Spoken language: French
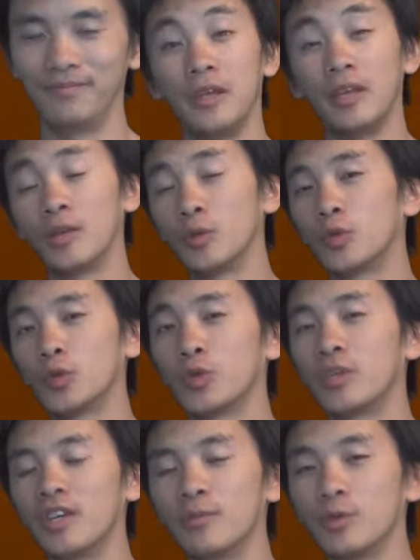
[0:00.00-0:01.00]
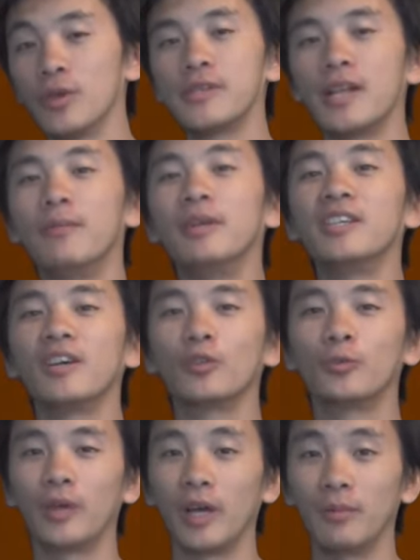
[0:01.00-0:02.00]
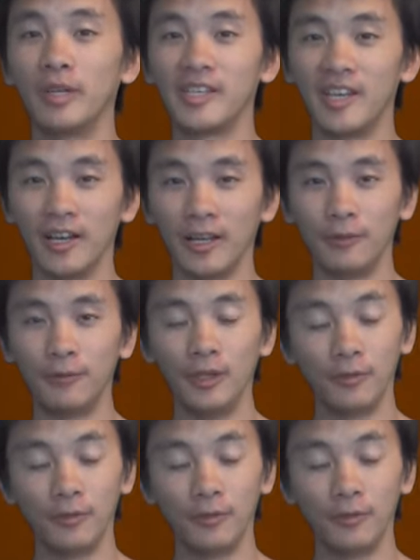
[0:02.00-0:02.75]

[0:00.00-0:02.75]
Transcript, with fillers: Et un autre truc qui est amusant, c'est la manière dont Perelman y est arrivé.